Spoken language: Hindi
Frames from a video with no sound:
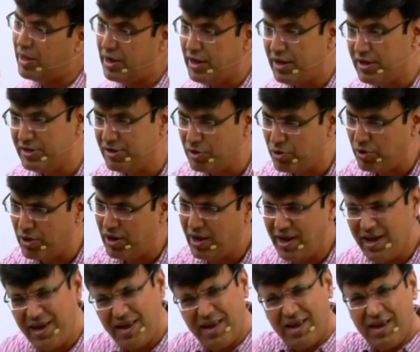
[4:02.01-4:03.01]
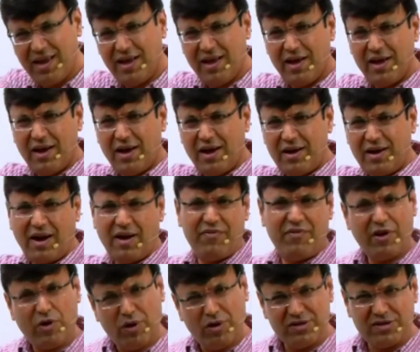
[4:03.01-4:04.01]
मारेगी जरूर ए
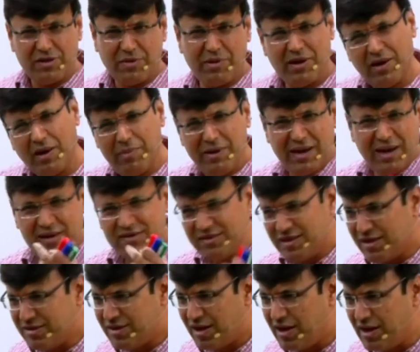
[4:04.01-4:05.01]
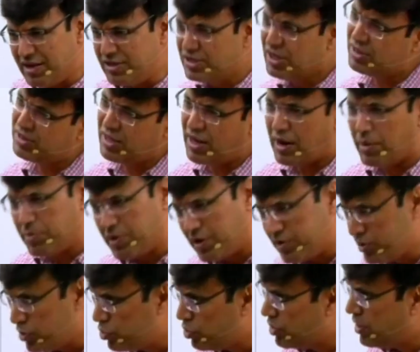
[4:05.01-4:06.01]
ट्रैफिक कांस्टेबल कभी नाचता है साले इज्जत खराब कर
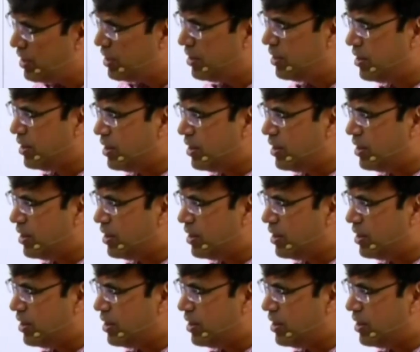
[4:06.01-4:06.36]
दी तूने